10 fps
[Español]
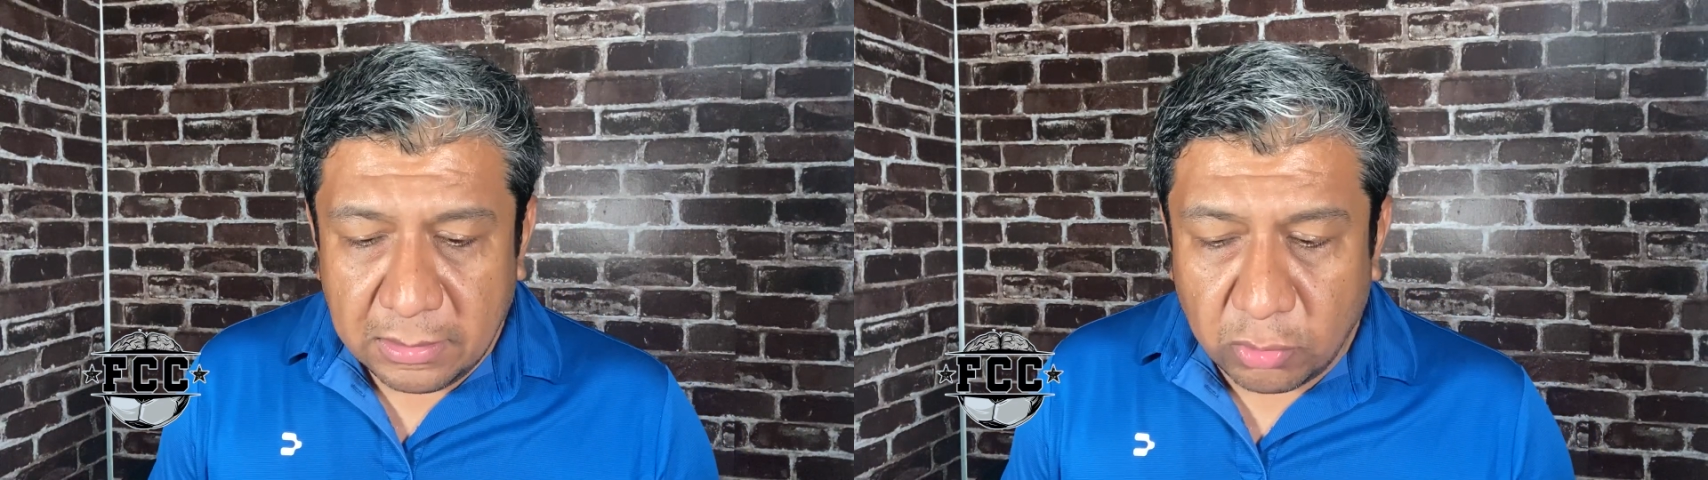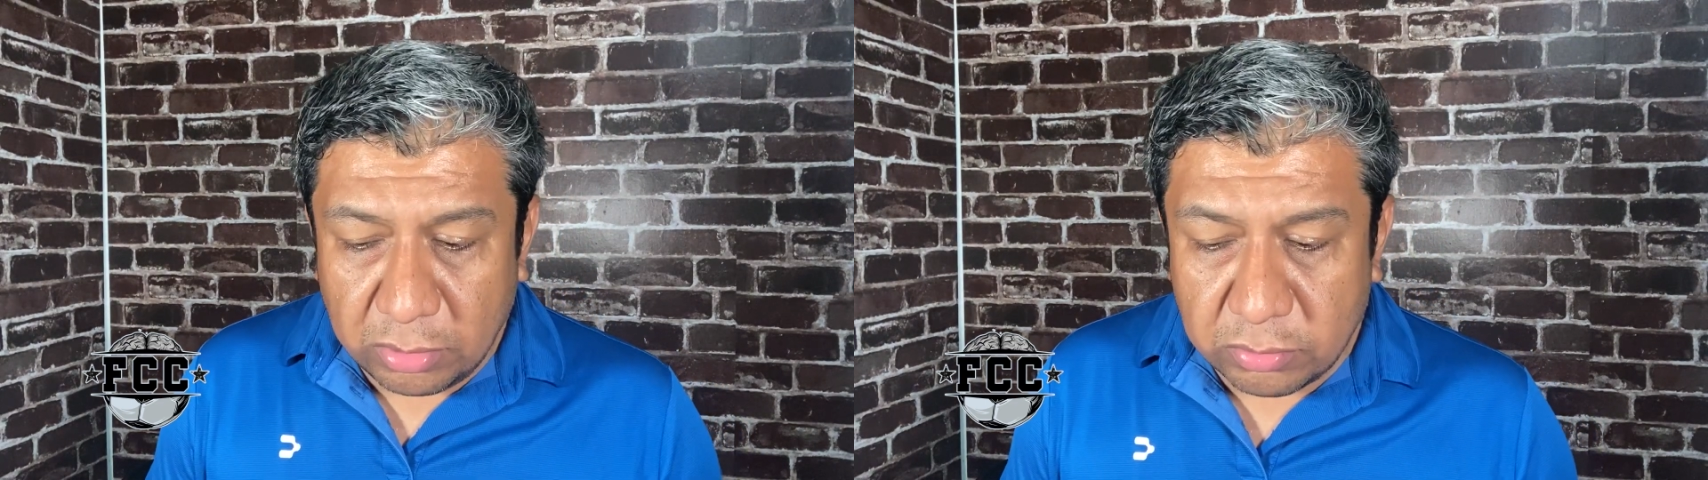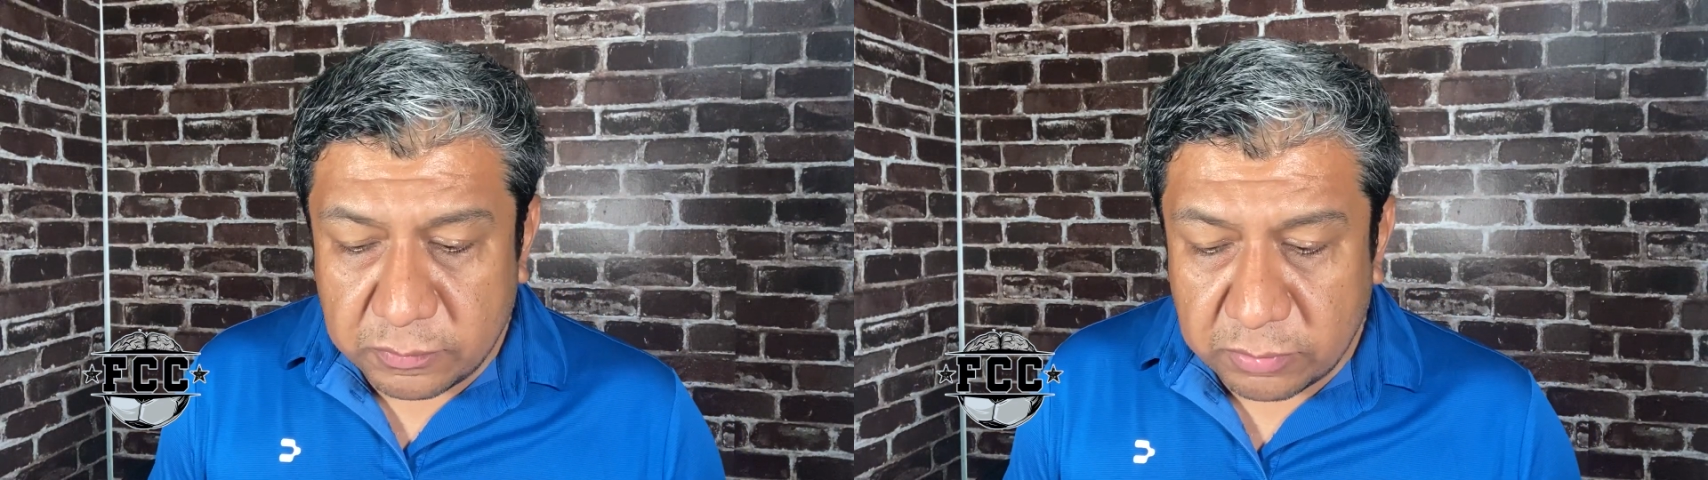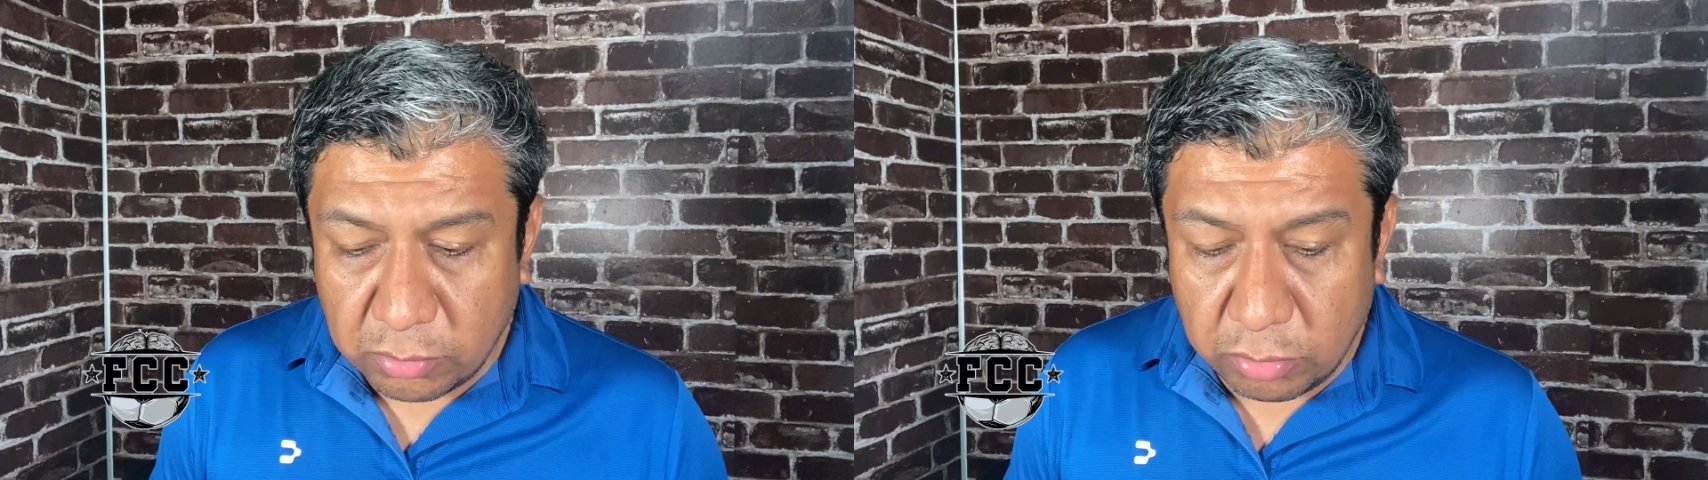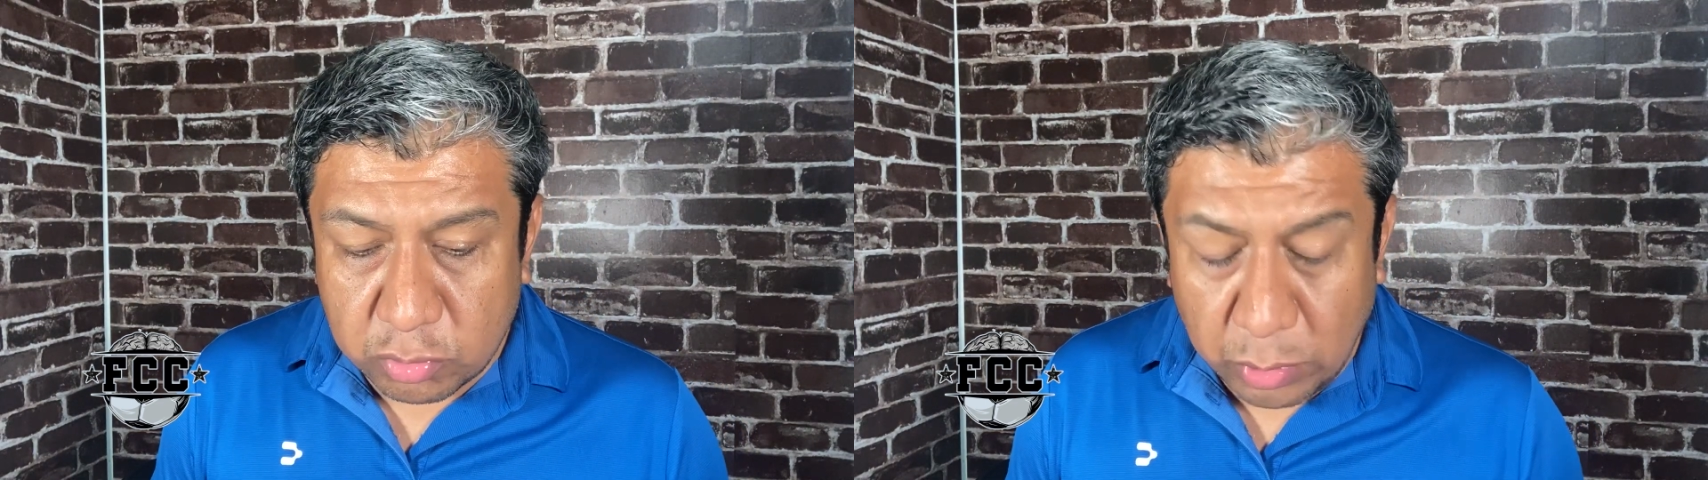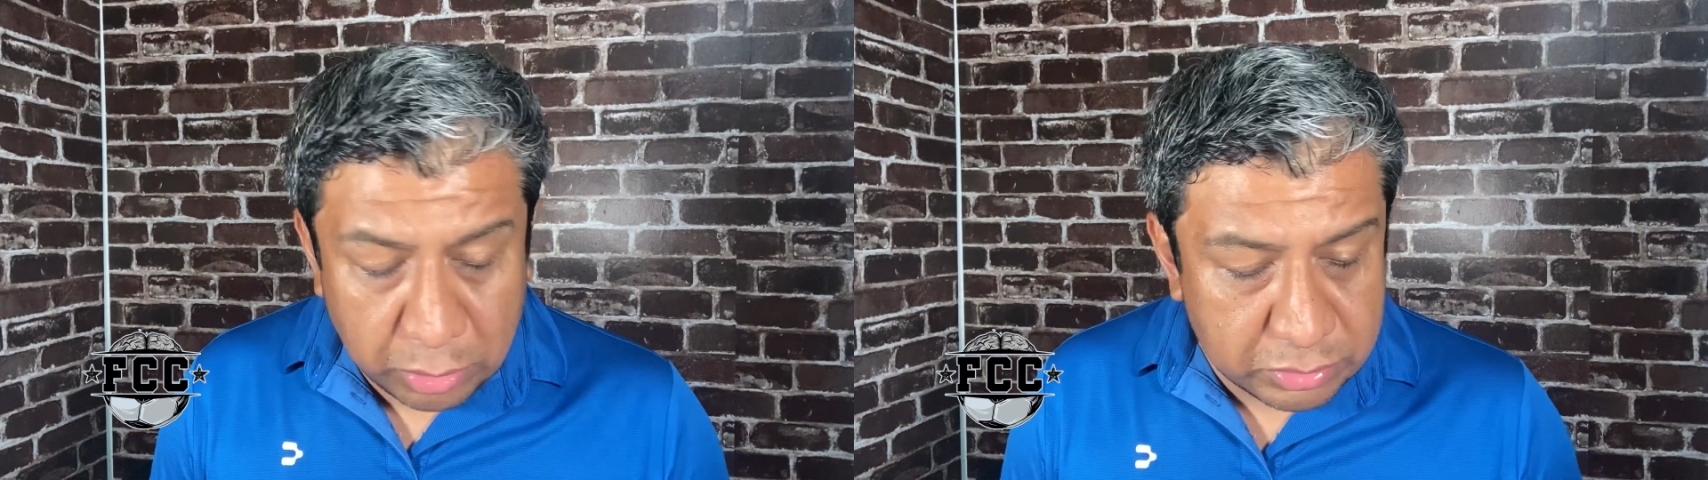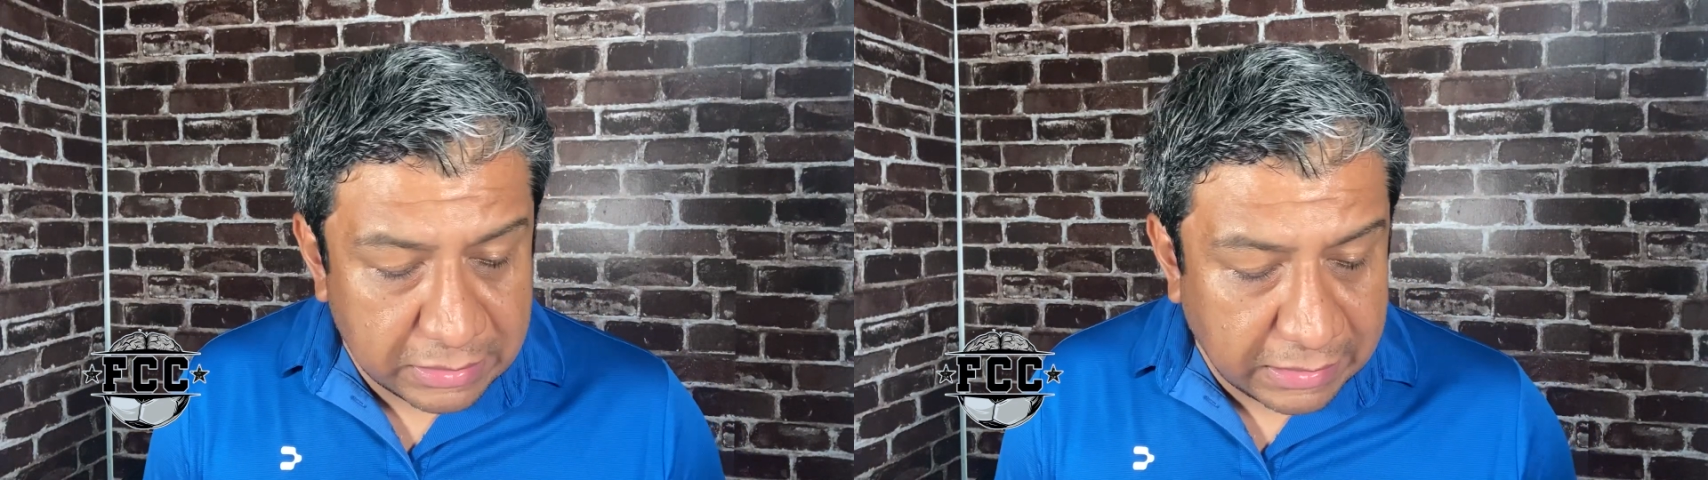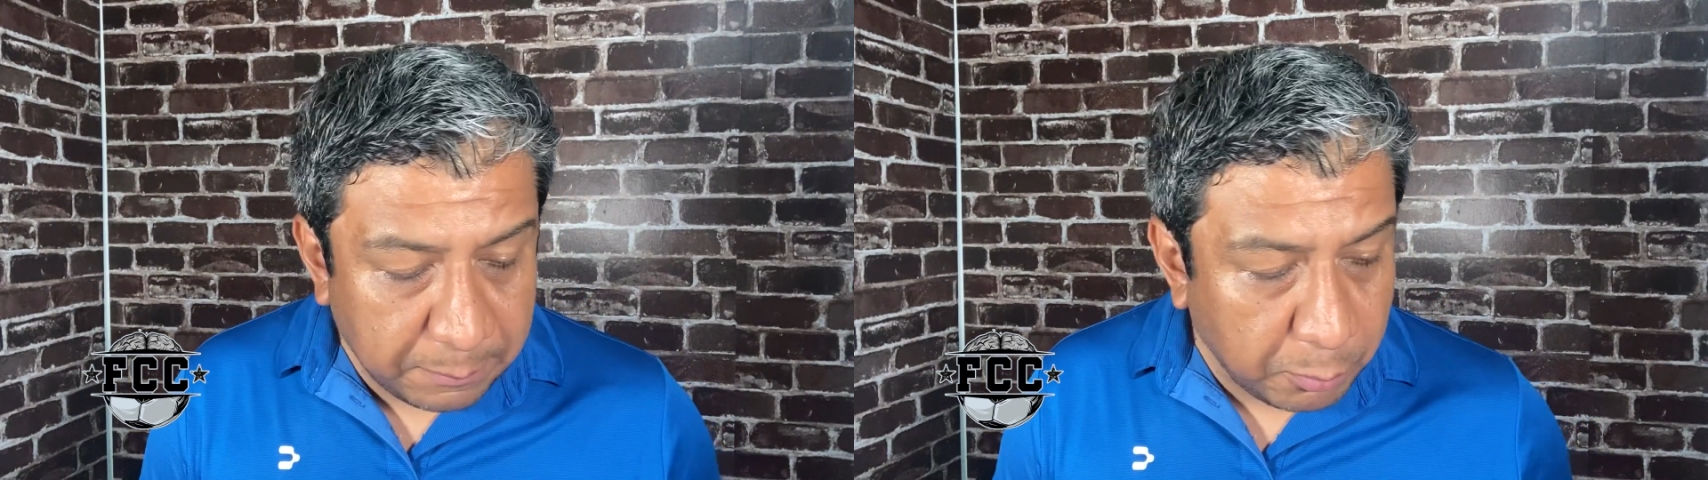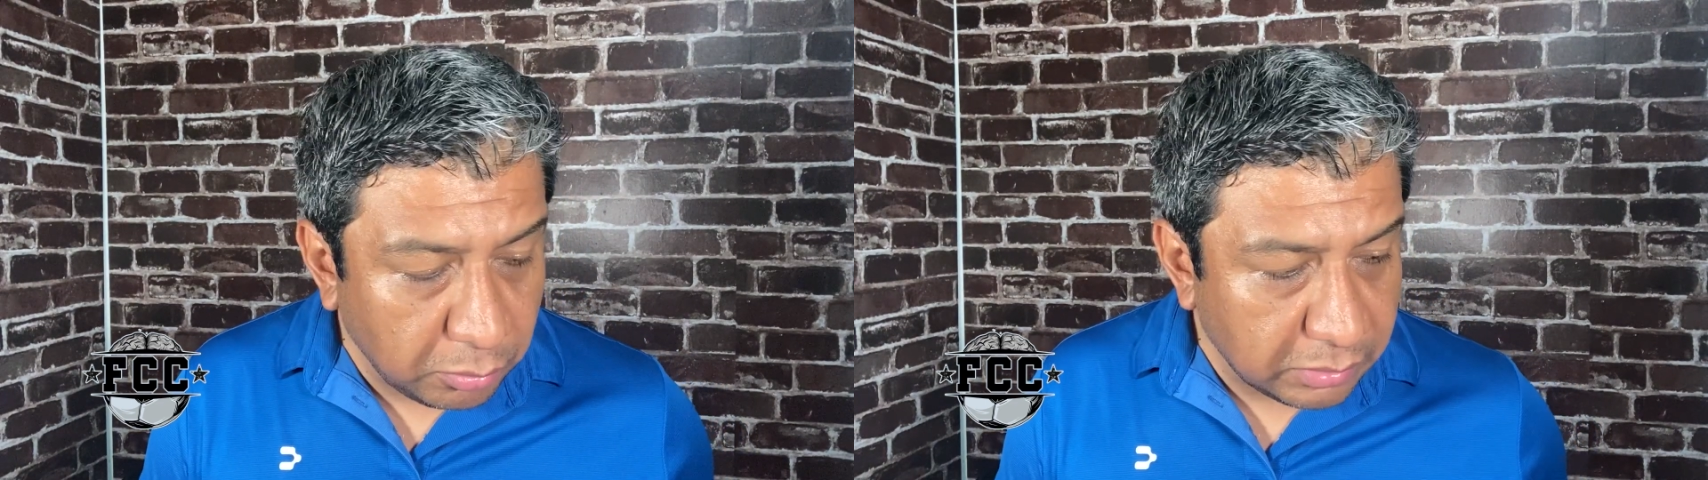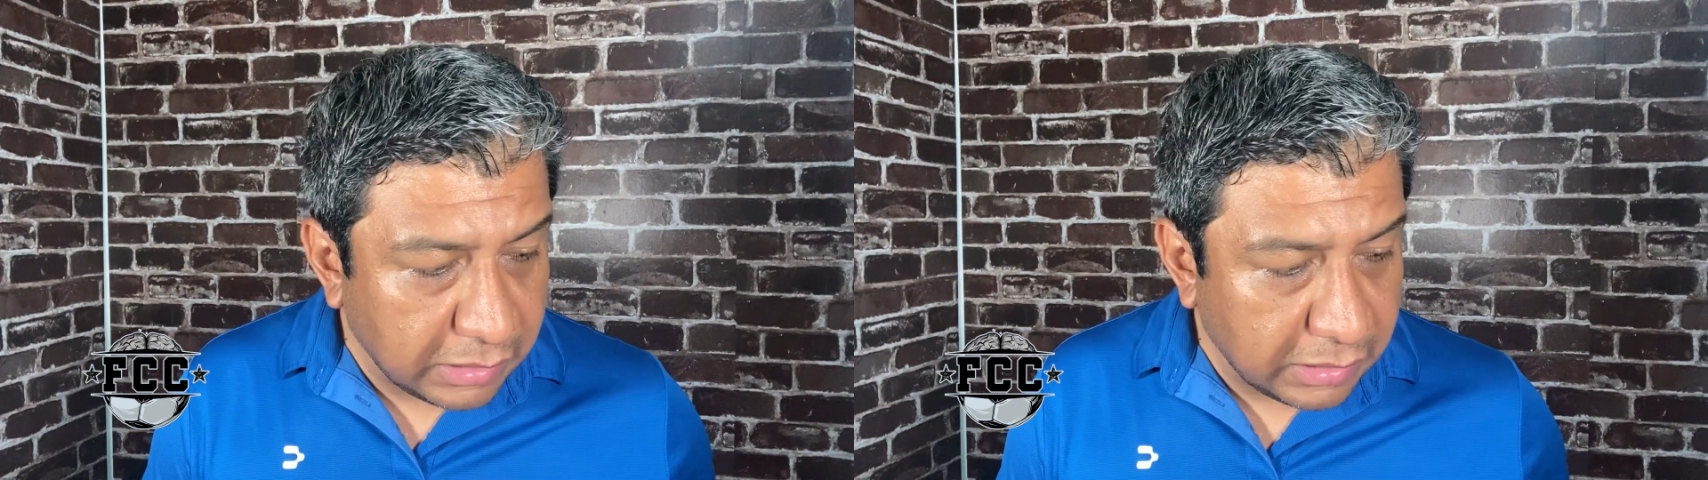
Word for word: con con los dueños del equipo